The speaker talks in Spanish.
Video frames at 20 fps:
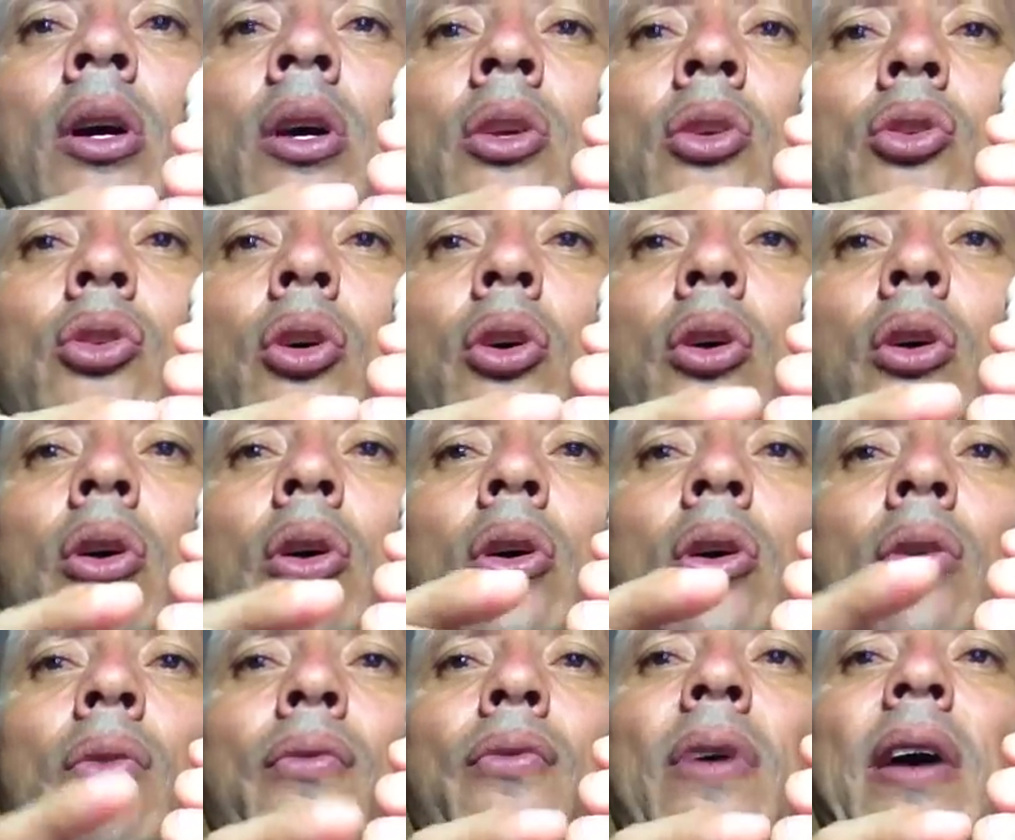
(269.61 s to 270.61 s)

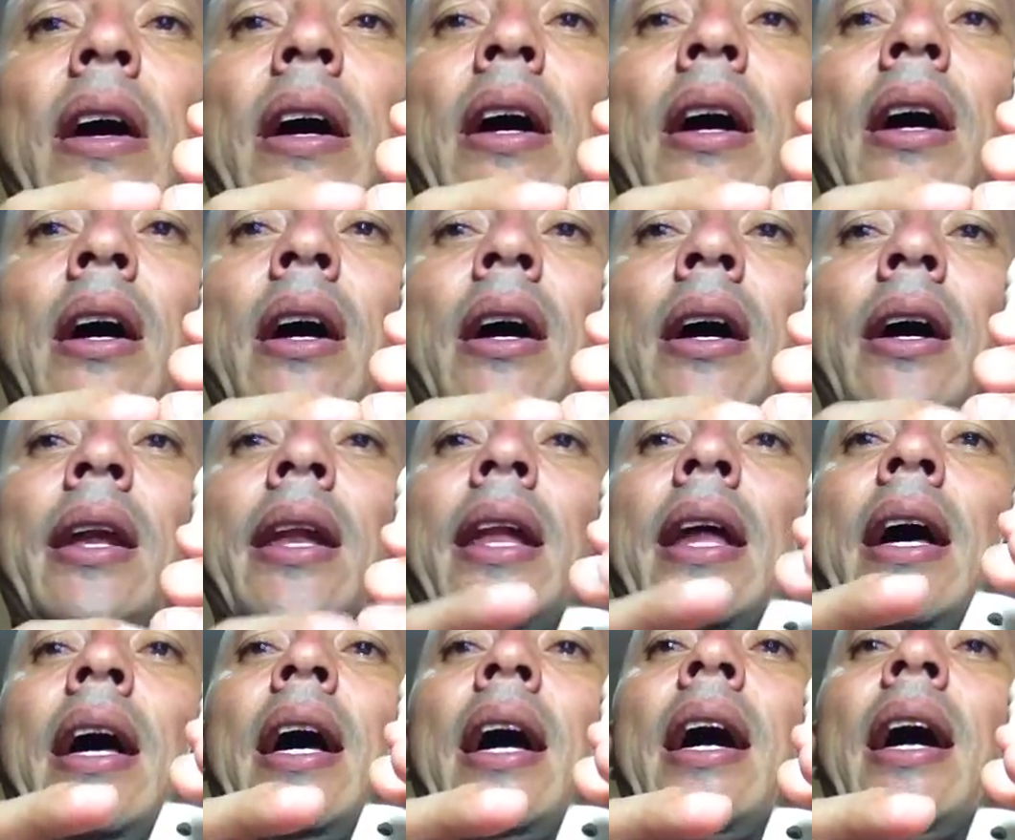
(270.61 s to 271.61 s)
sol, fa,
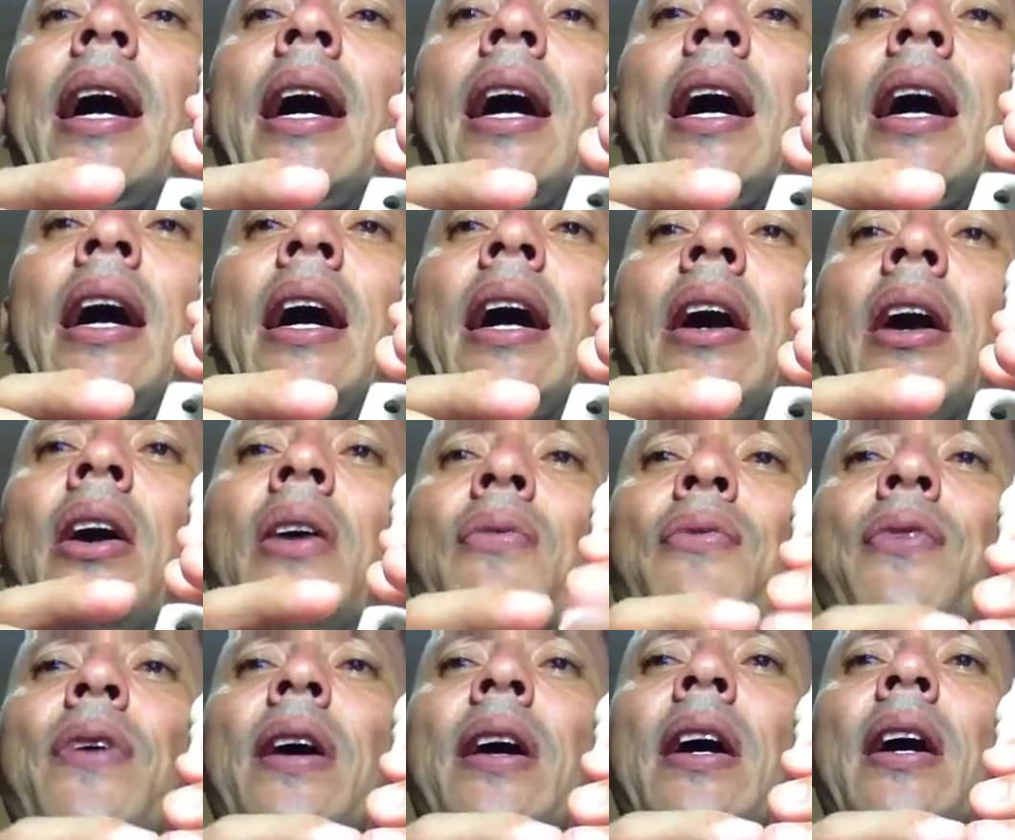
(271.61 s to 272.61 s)
la,
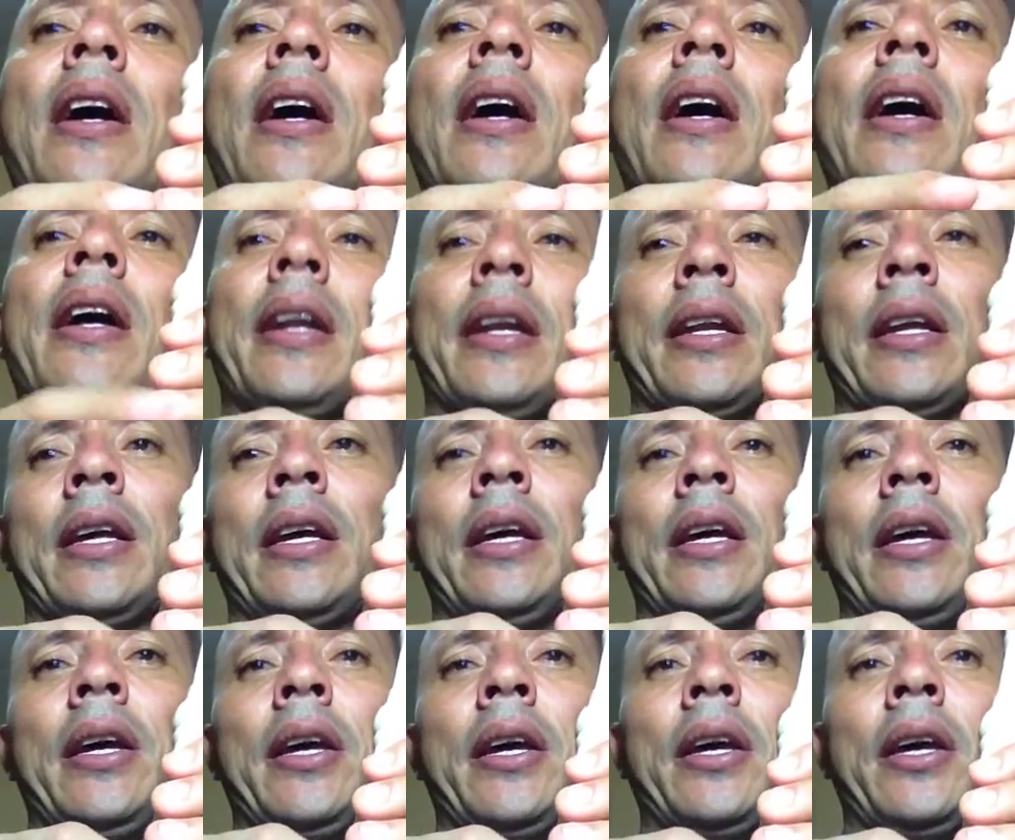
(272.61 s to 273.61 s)
fa,
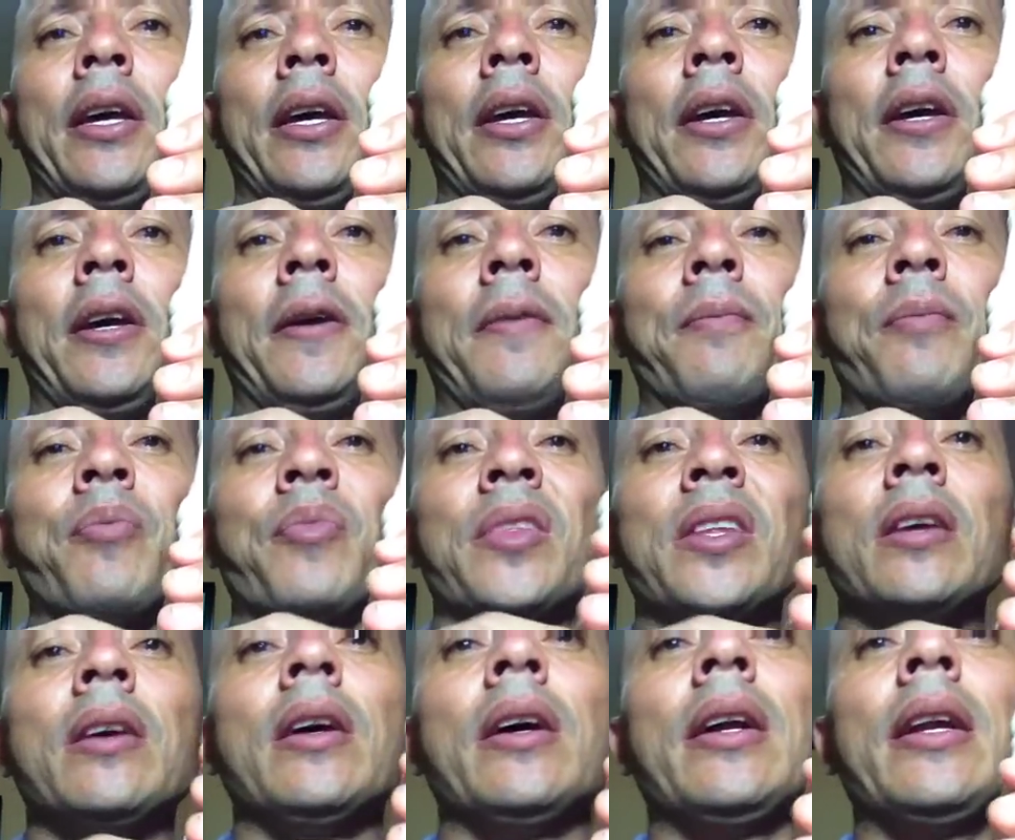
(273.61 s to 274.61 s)
re.
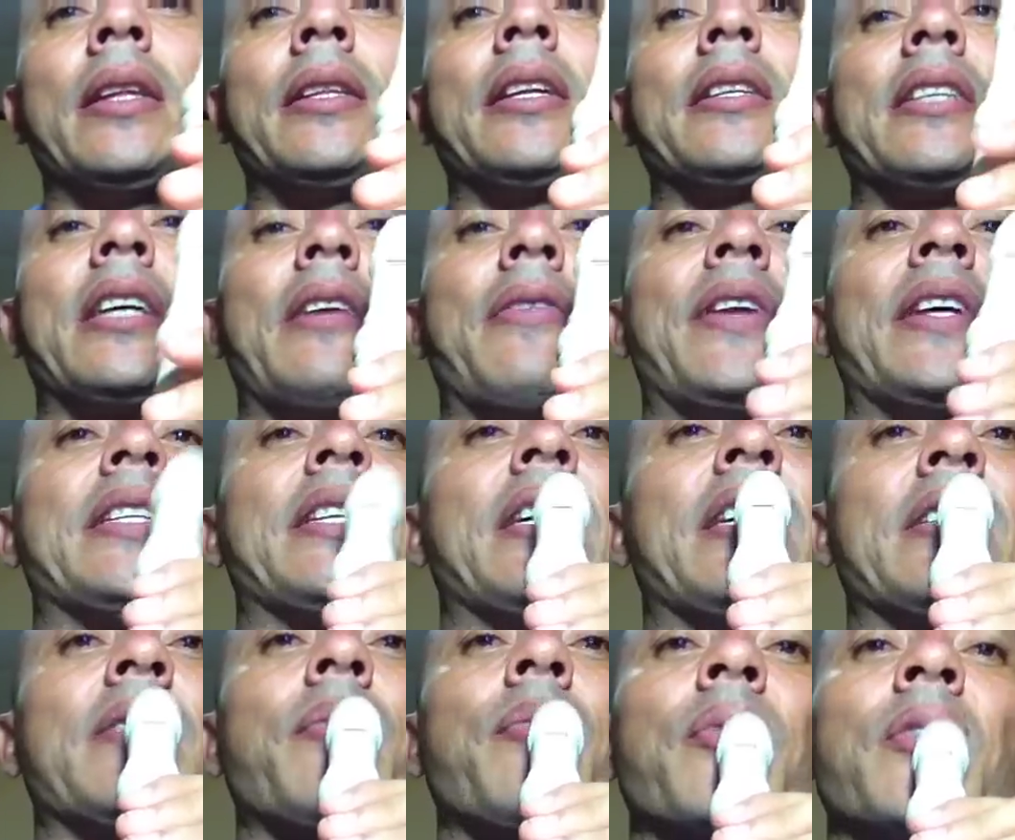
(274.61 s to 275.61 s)
La tercera frase
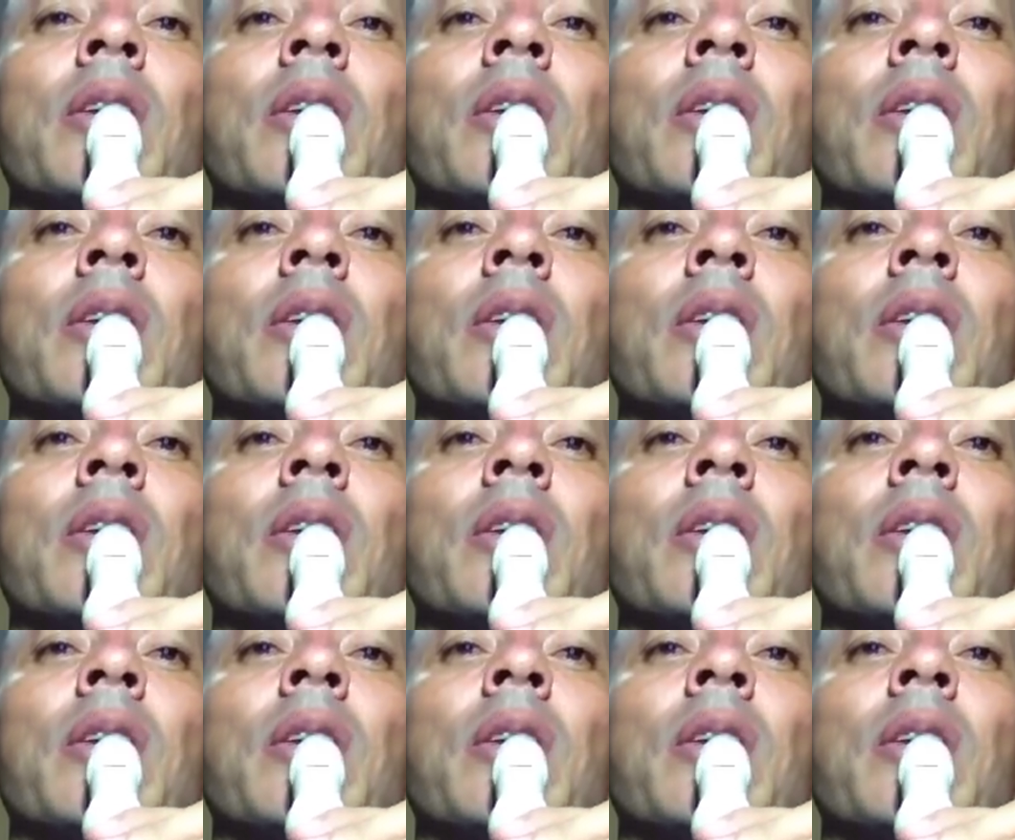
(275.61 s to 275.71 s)
es